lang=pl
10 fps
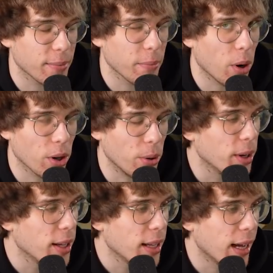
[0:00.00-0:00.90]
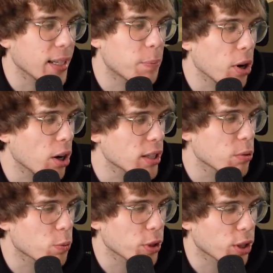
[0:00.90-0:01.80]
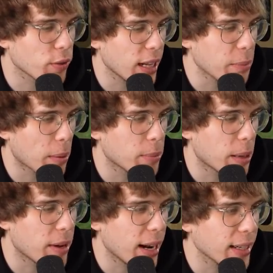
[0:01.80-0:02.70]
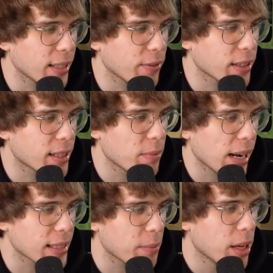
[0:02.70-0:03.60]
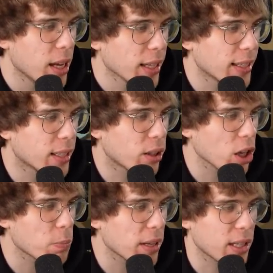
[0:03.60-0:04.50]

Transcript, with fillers: mogą. Ale spoko, jesteśmy już przygotowani, mamy emeraldy, więc tym razem, kiedy ktoś będzie